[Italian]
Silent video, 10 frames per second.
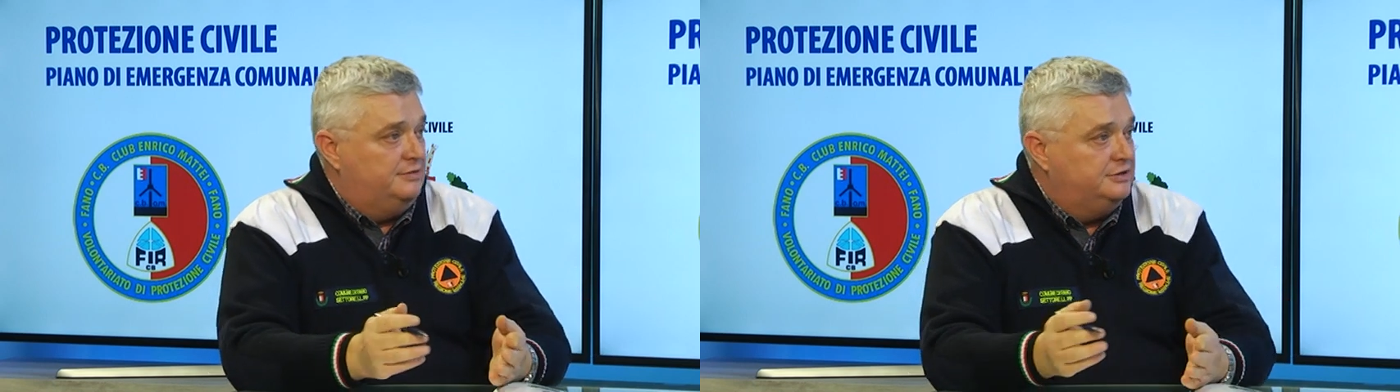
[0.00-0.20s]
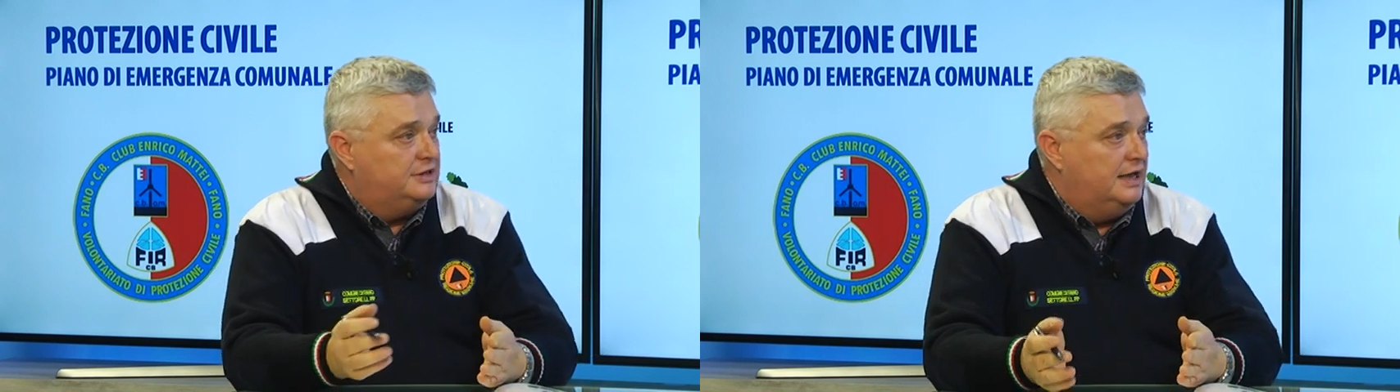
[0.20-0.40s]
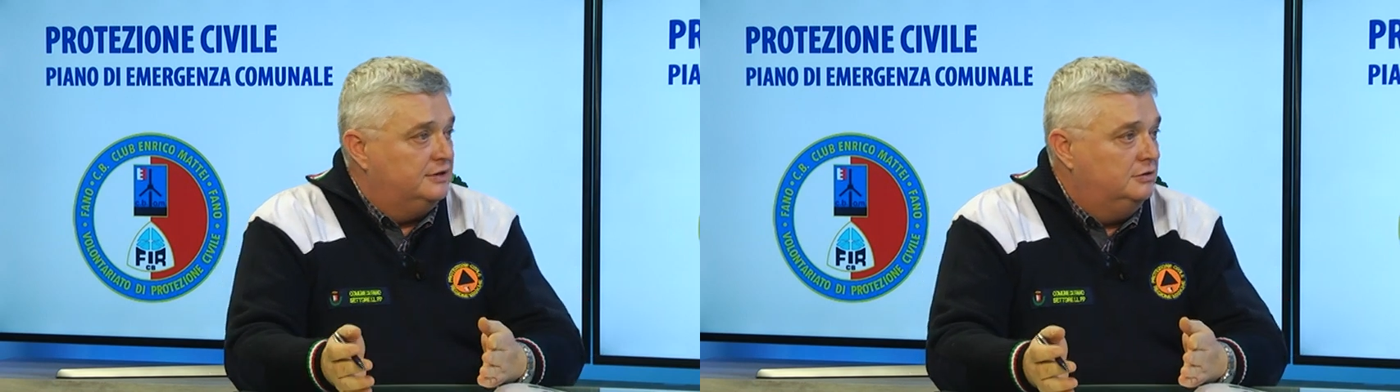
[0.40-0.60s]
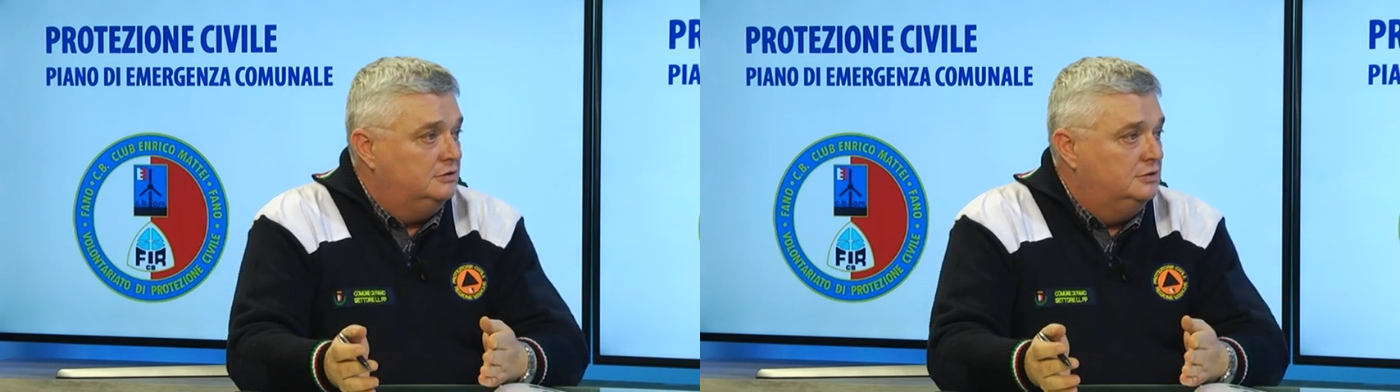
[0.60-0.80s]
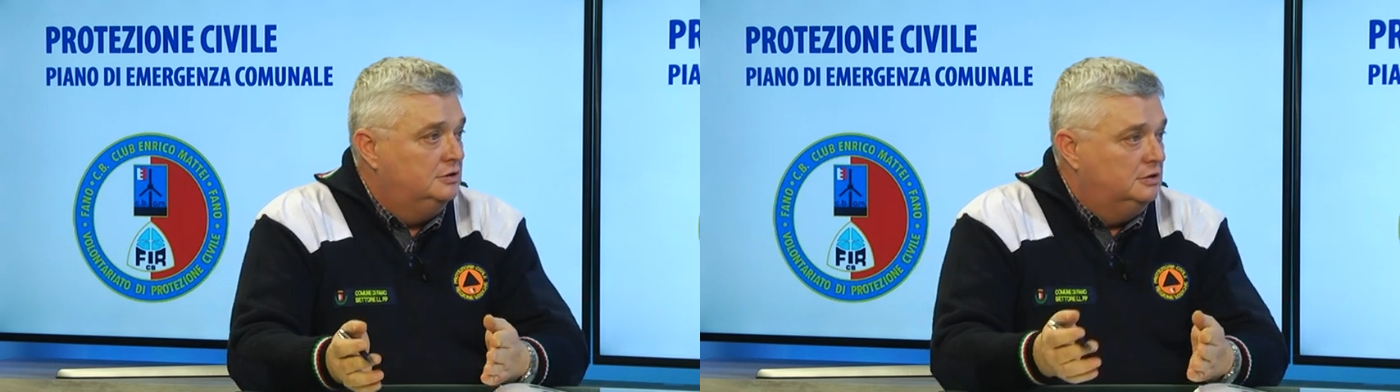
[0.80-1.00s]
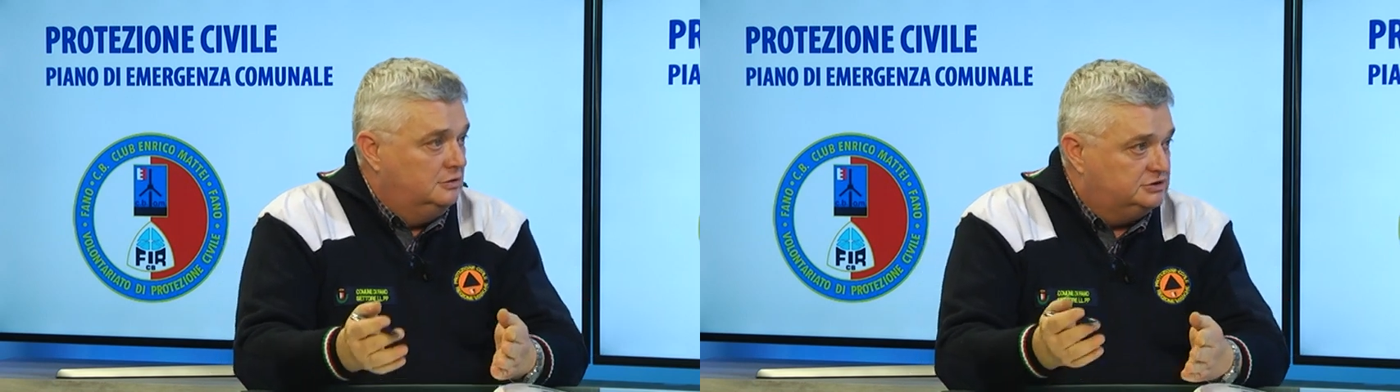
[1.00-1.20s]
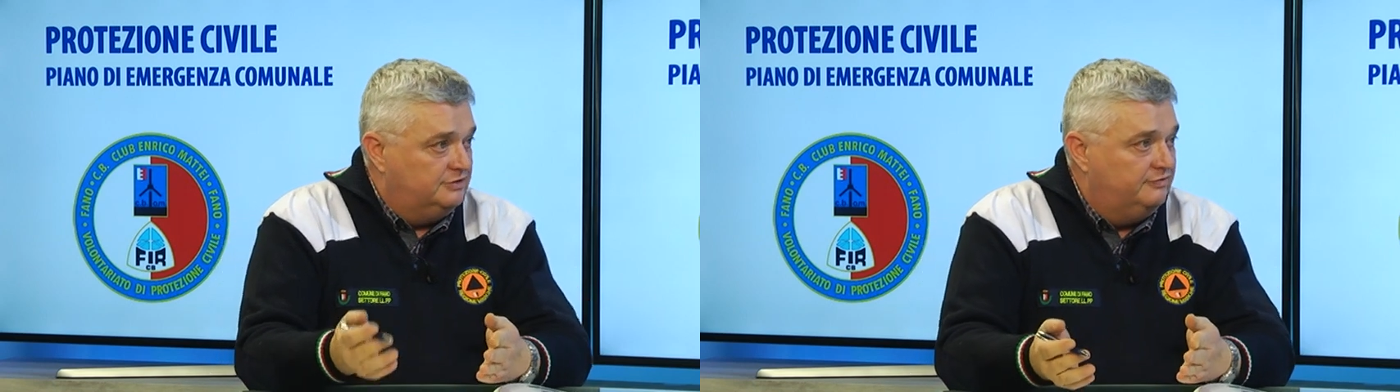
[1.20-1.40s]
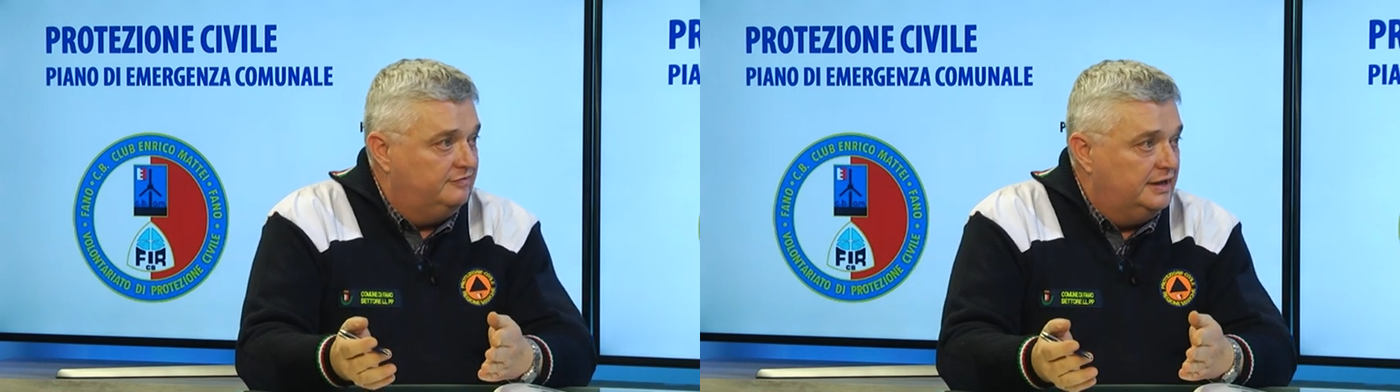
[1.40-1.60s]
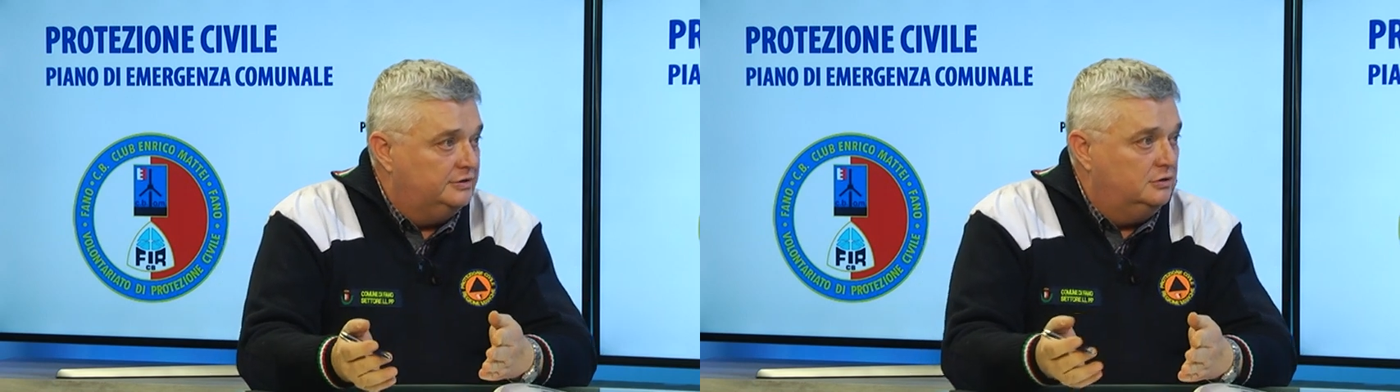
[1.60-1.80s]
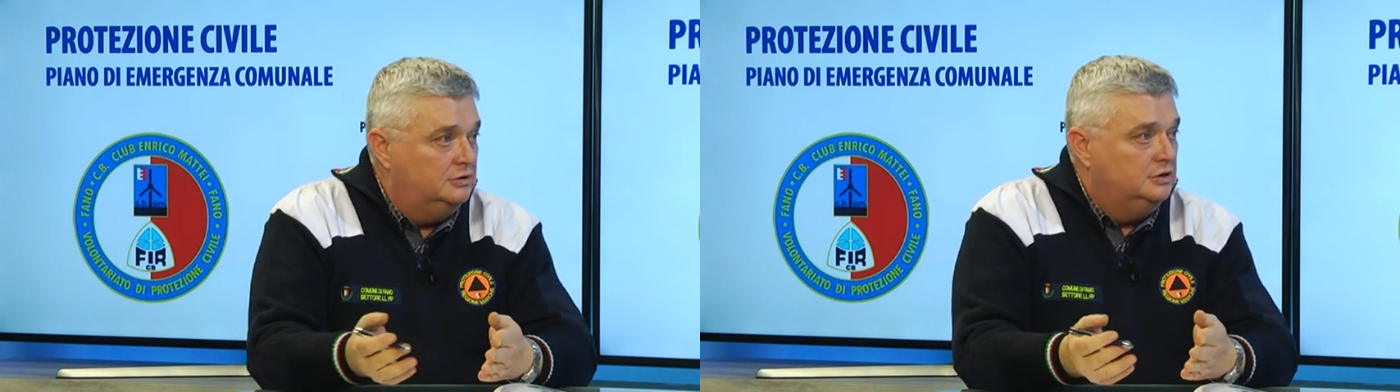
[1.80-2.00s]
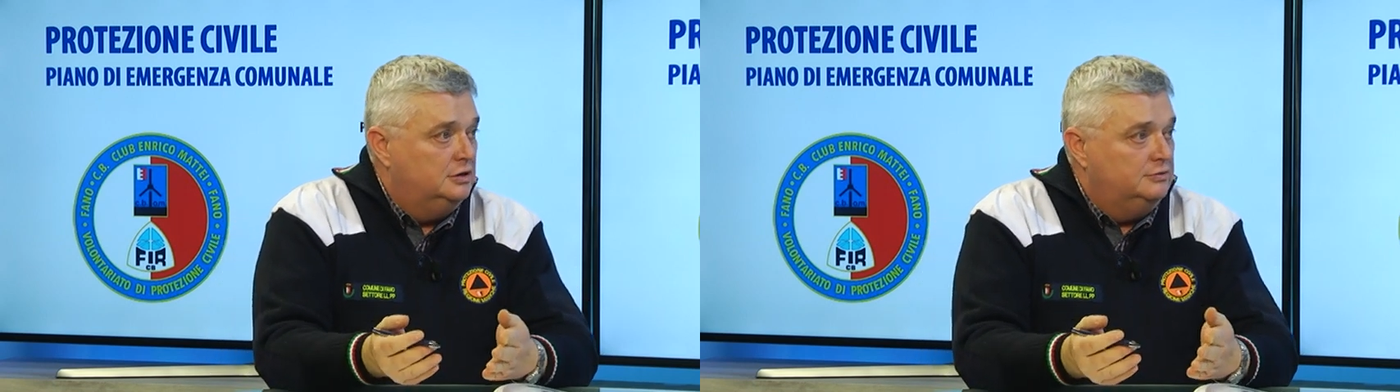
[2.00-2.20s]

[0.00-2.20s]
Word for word: abitando, sta vivendo,